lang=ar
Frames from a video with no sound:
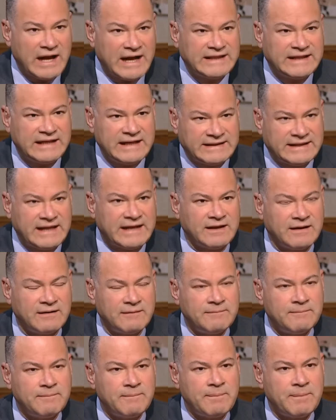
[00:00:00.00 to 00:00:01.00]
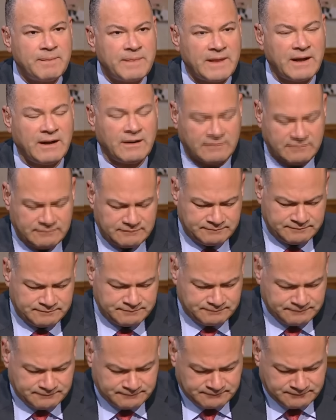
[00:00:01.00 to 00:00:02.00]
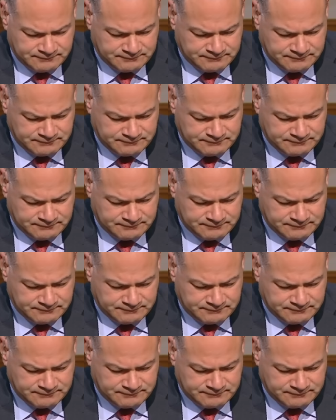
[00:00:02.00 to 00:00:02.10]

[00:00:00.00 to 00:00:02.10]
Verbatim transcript: الكروز والحاجات اللي وغير الكروز آه. اه